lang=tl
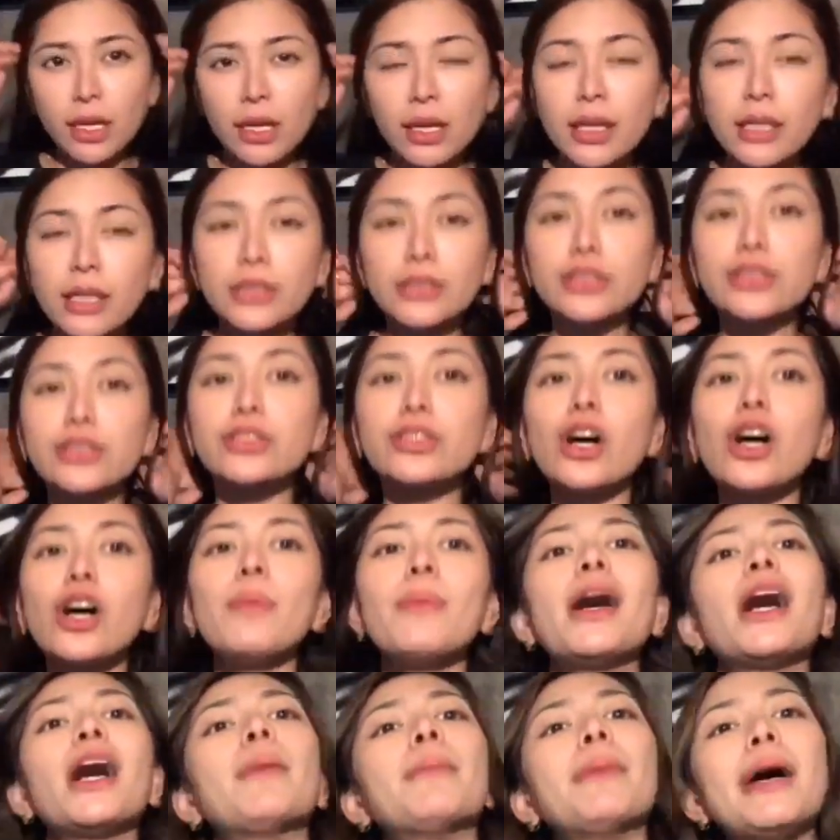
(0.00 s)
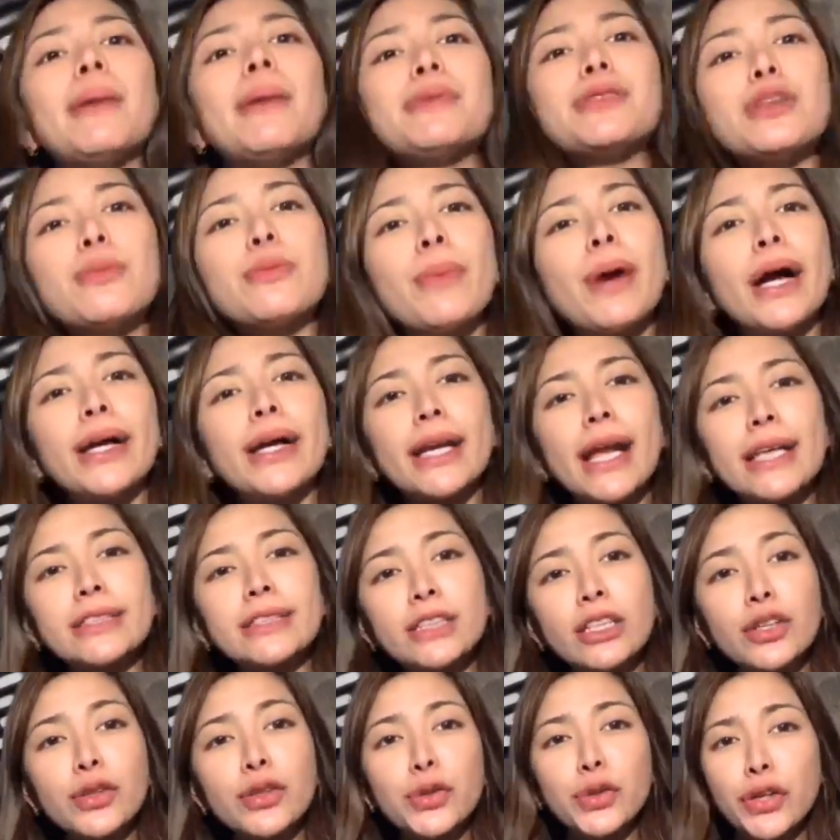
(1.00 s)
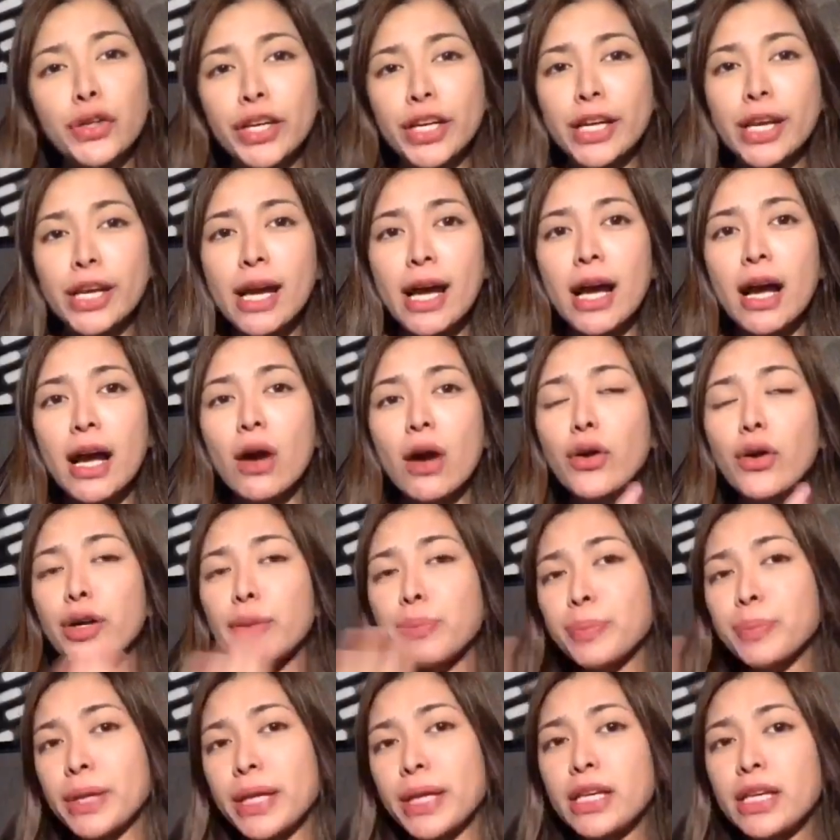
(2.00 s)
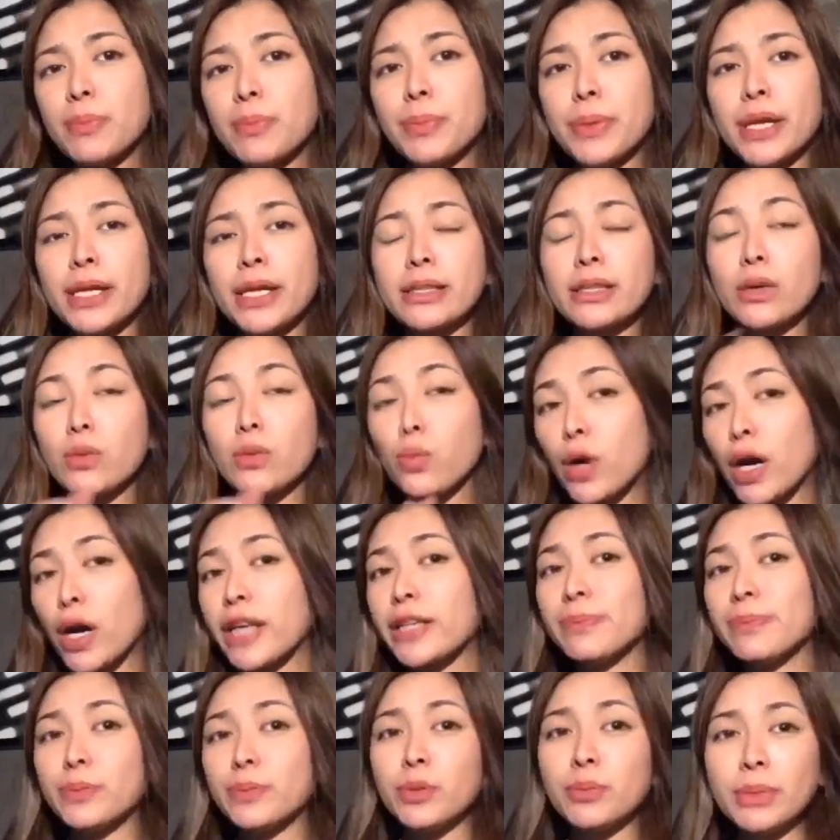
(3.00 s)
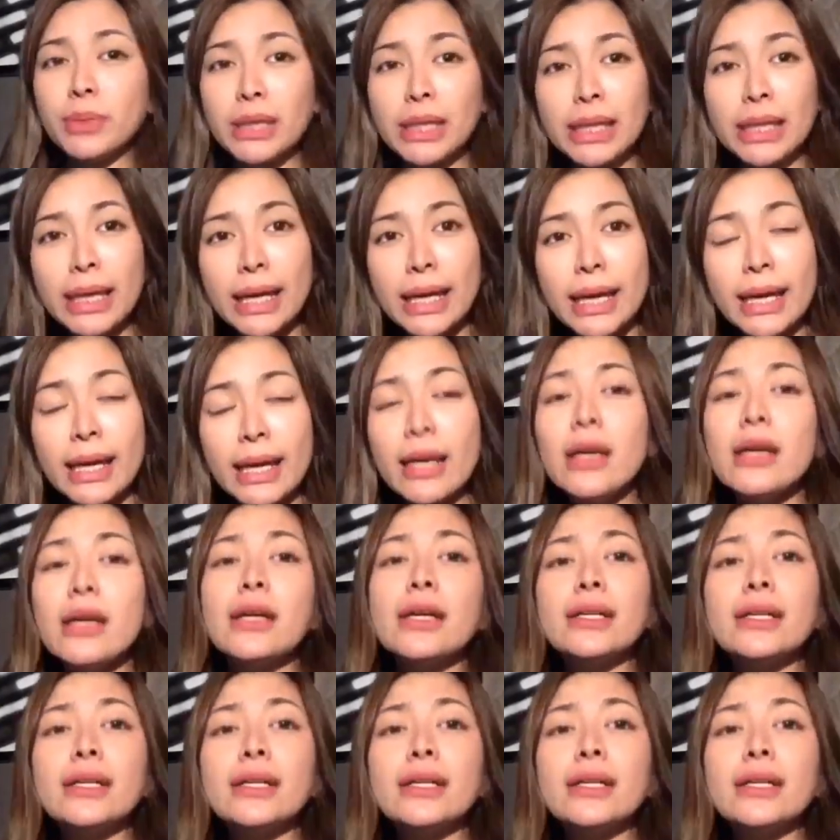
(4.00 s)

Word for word: So, mga bebs, yung mga nasa Korea or Philippines na one bumili